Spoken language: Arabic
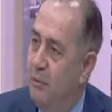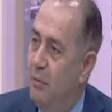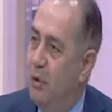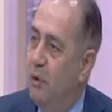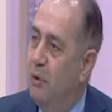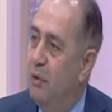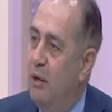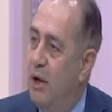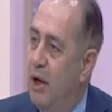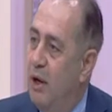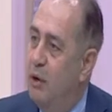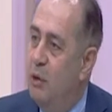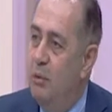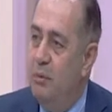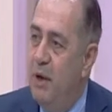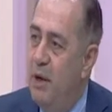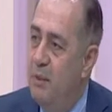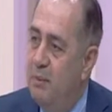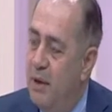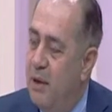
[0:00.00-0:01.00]
بيقول
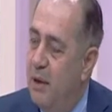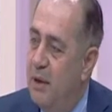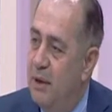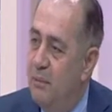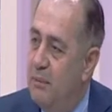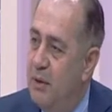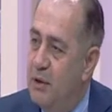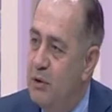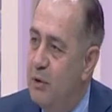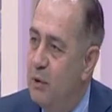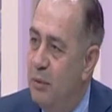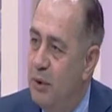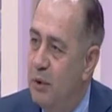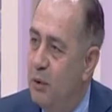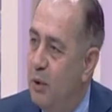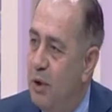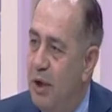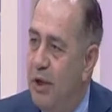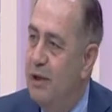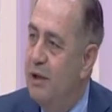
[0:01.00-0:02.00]
الامه المهزومه
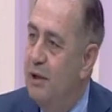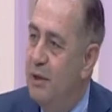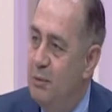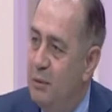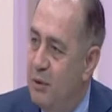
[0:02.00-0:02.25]
تقلد